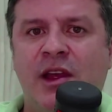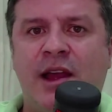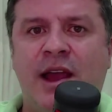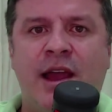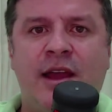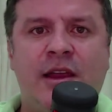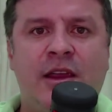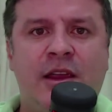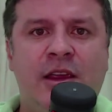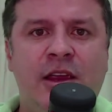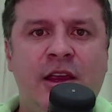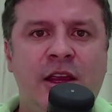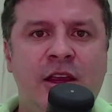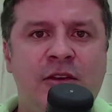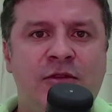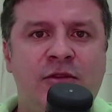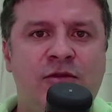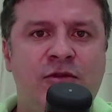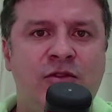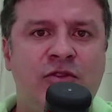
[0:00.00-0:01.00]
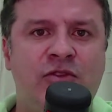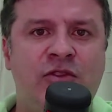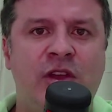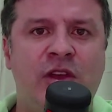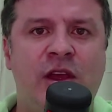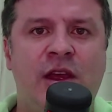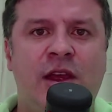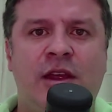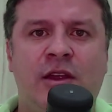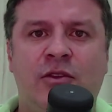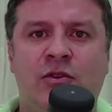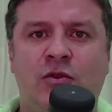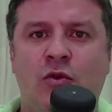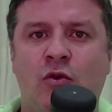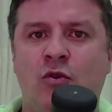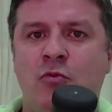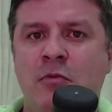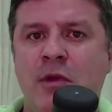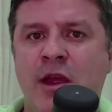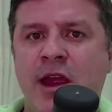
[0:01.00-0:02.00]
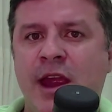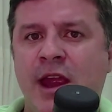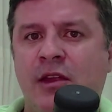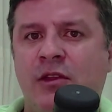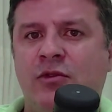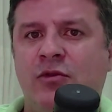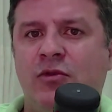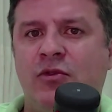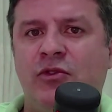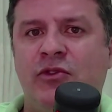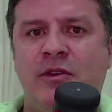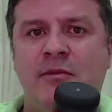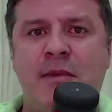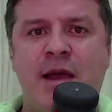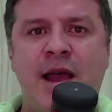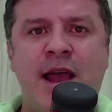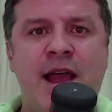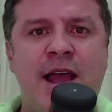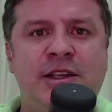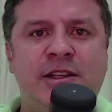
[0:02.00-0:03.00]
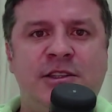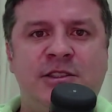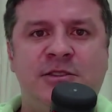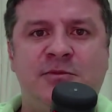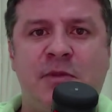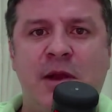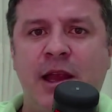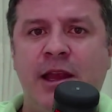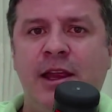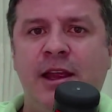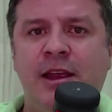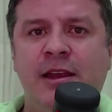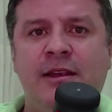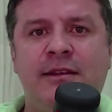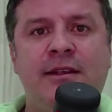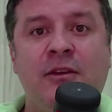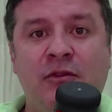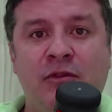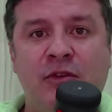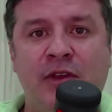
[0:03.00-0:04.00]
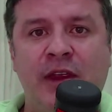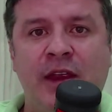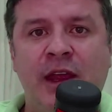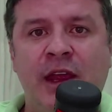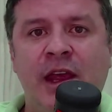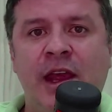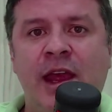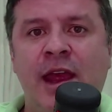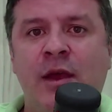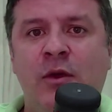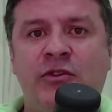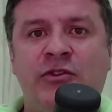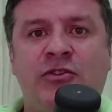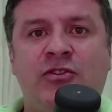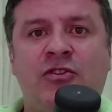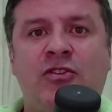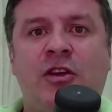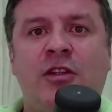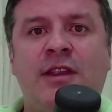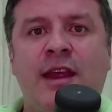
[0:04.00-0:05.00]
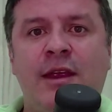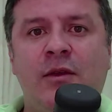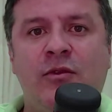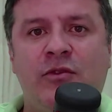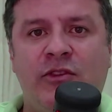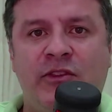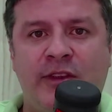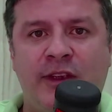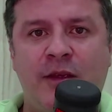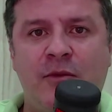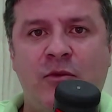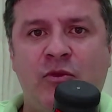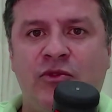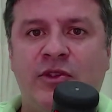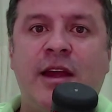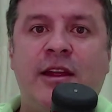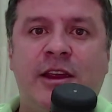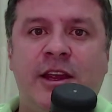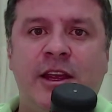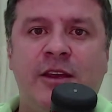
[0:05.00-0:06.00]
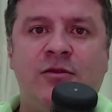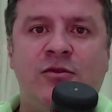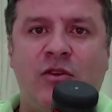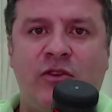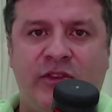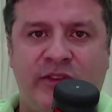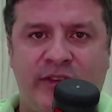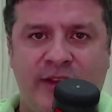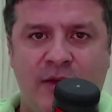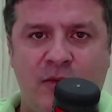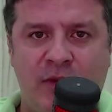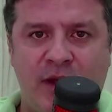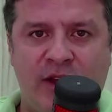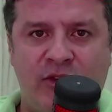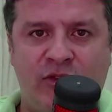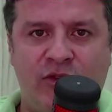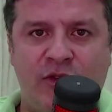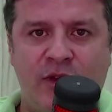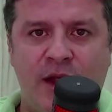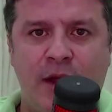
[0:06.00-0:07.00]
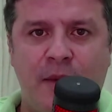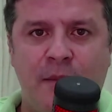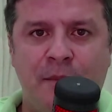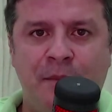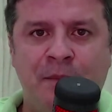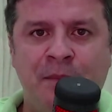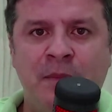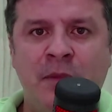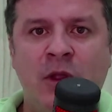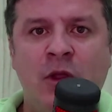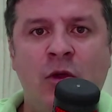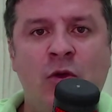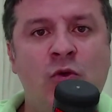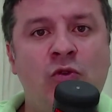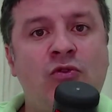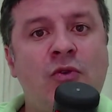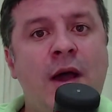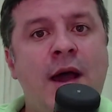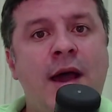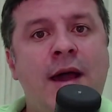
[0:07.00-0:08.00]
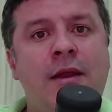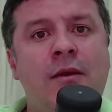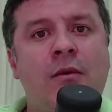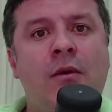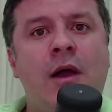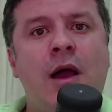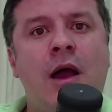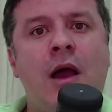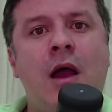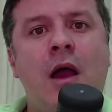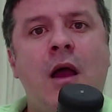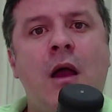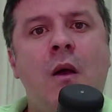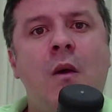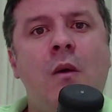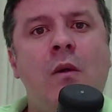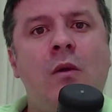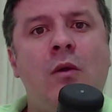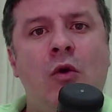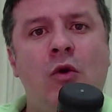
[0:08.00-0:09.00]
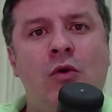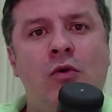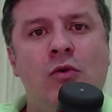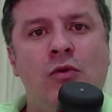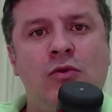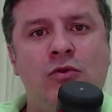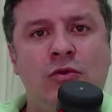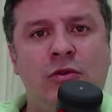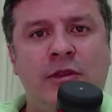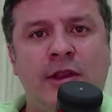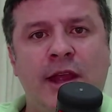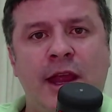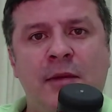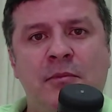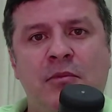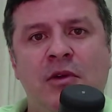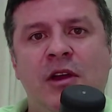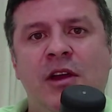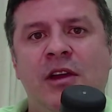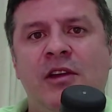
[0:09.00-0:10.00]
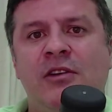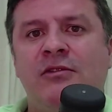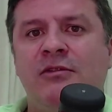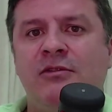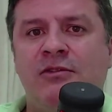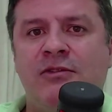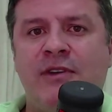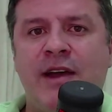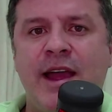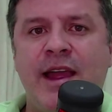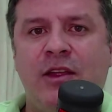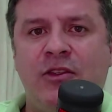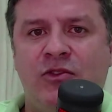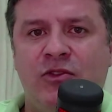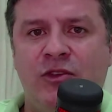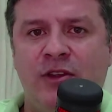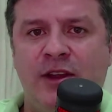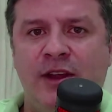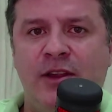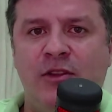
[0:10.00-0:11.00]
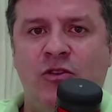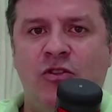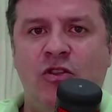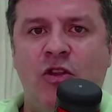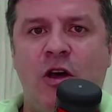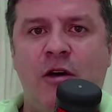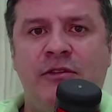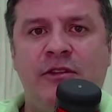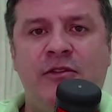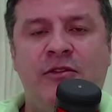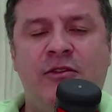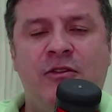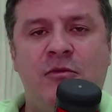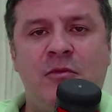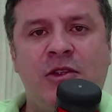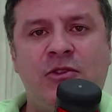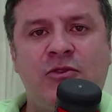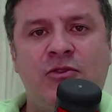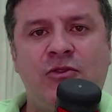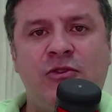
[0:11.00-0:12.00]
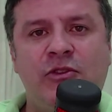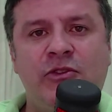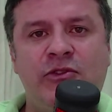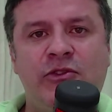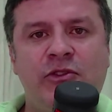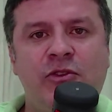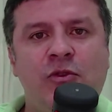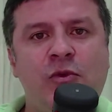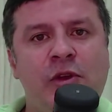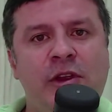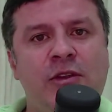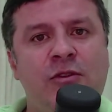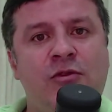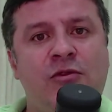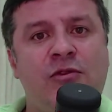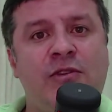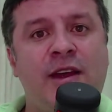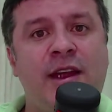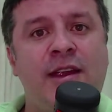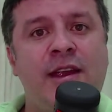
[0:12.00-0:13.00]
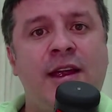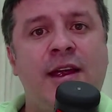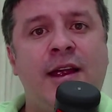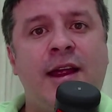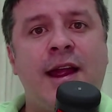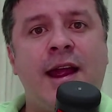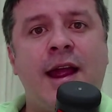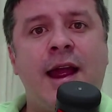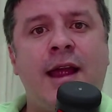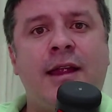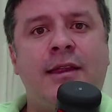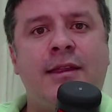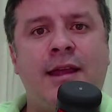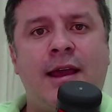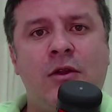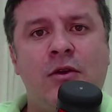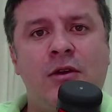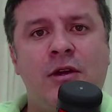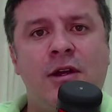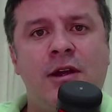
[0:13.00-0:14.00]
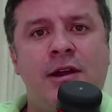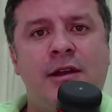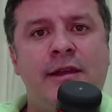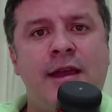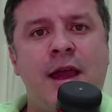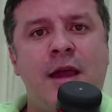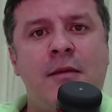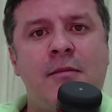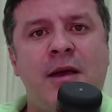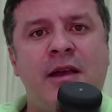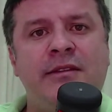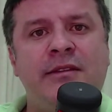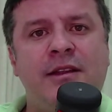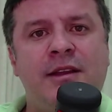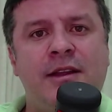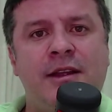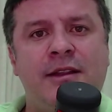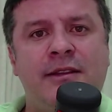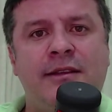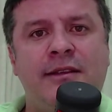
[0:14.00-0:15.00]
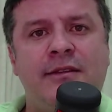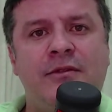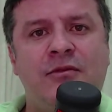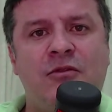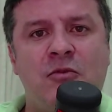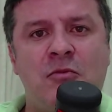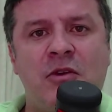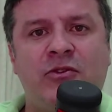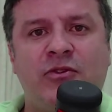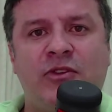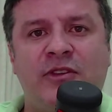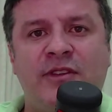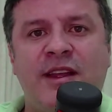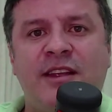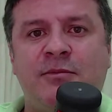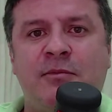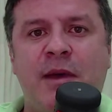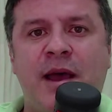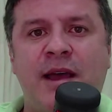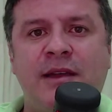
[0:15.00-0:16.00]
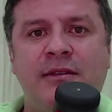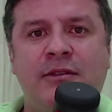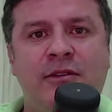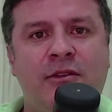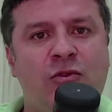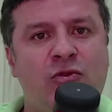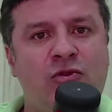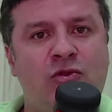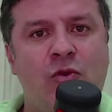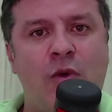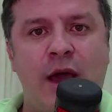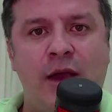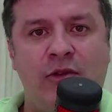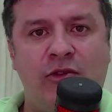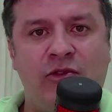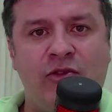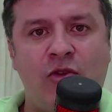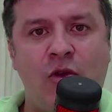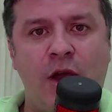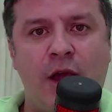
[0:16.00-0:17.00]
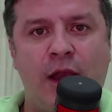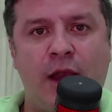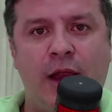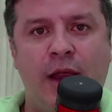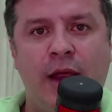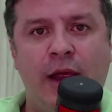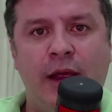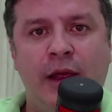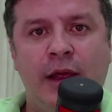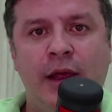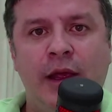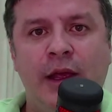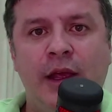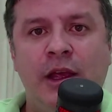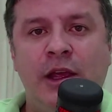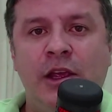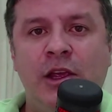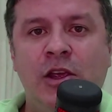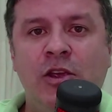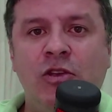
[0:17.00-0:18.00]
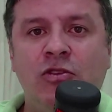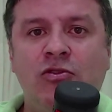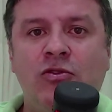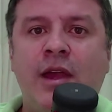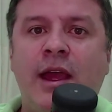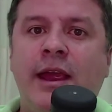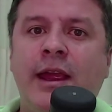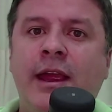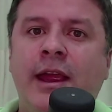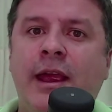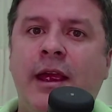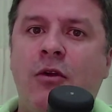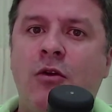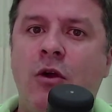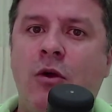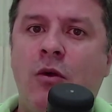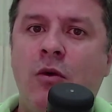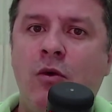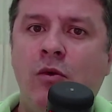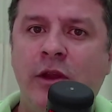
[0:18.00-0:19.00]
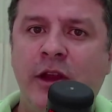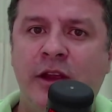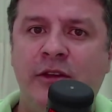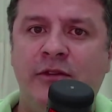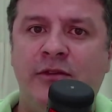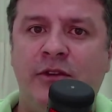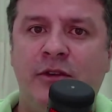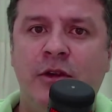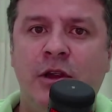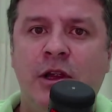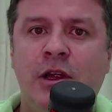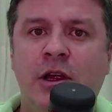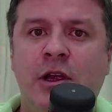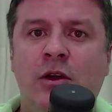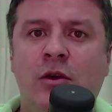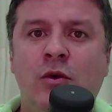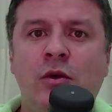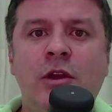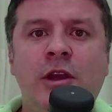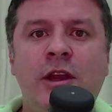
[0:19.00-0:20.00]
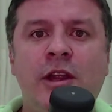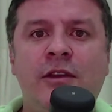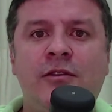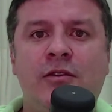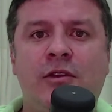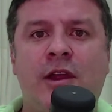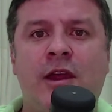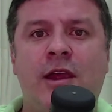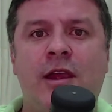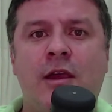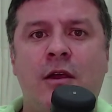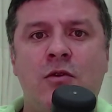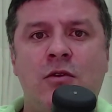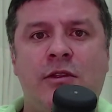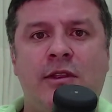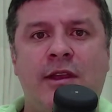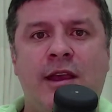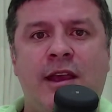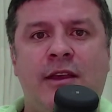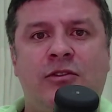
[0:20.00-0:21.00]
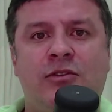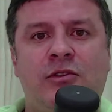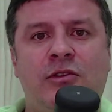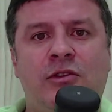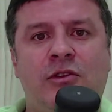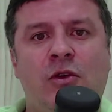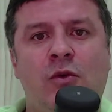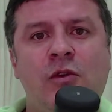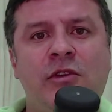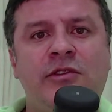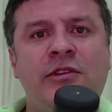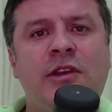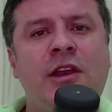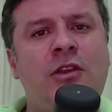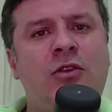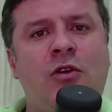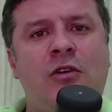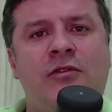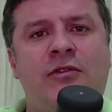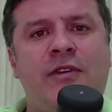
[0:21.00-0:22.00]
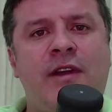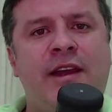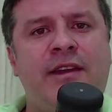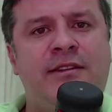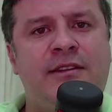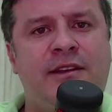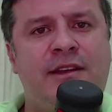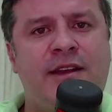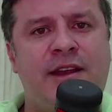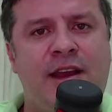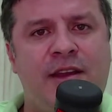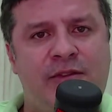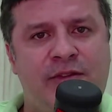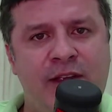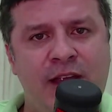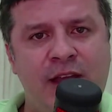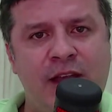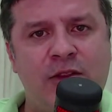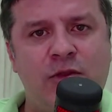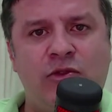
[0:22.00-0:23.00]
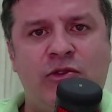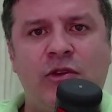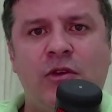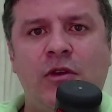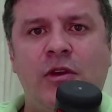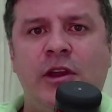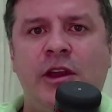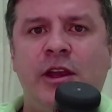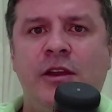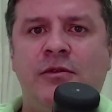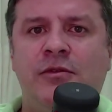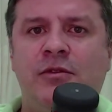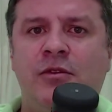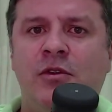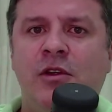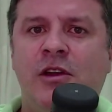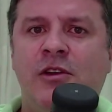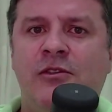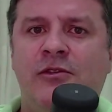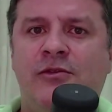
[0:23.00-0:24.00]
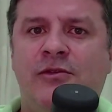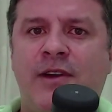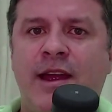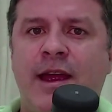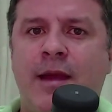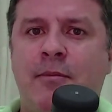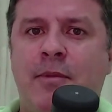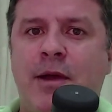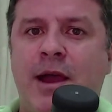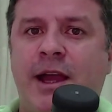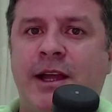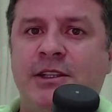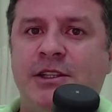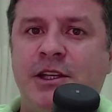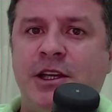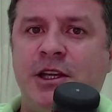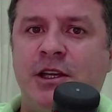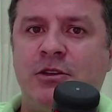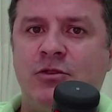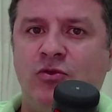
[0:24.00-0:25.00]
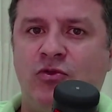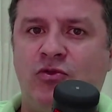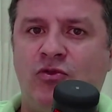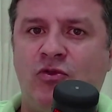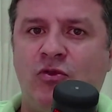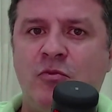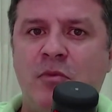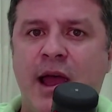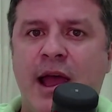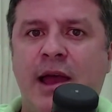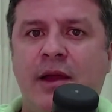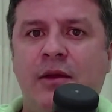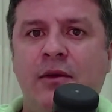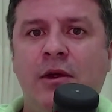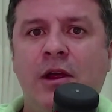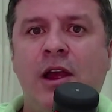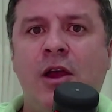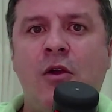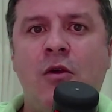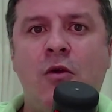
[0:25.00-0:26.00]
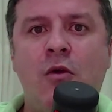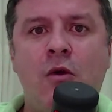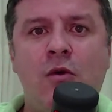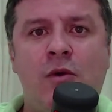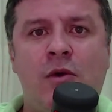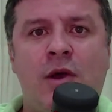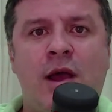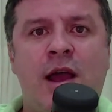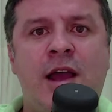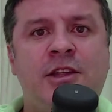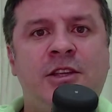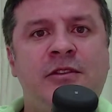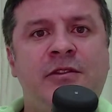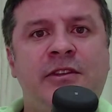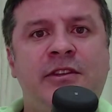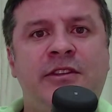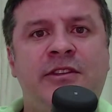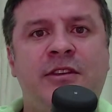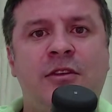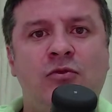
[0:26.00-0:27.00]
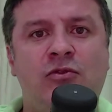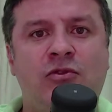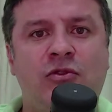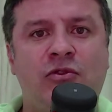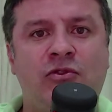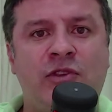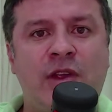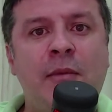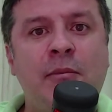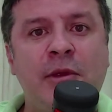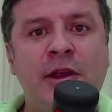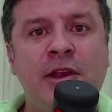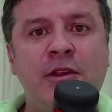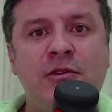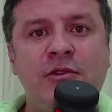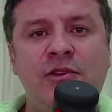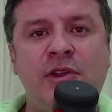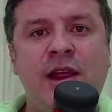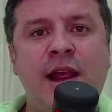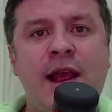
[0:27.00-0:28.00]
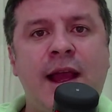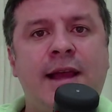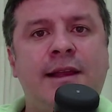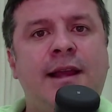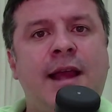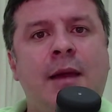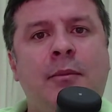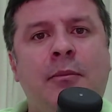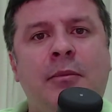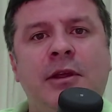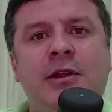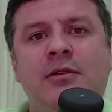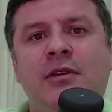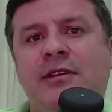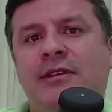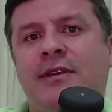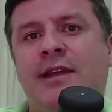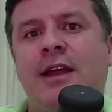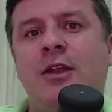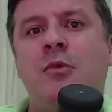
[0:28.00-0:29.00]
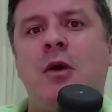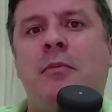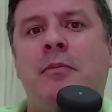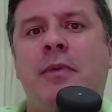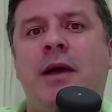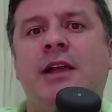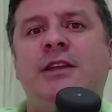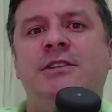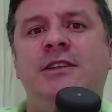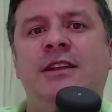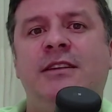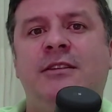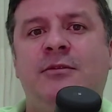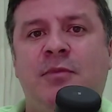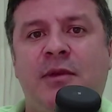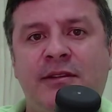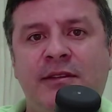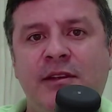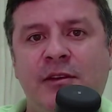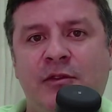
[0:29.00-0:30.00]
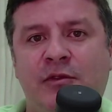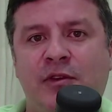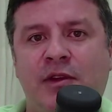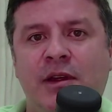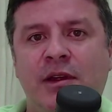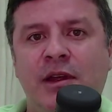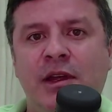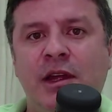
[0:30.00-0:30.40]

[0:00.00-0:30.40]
arquivos, documentos, imagens, planilhas, enfim. Só tem o sistema, os arquivos do sistema operacional. O usuário, ao longo do tempo, vai adicionando novas informações e o Windows vai catalogando e armazenando essas informações nas pastas que o usuário escolhe. Isso daí é igual a um livro. O livro, o que, que acontece? O escritor vai escrevendo o seu livro, vai a partir do sumário com a divisão dos seus capítulos e cada capítulo está numa página específica.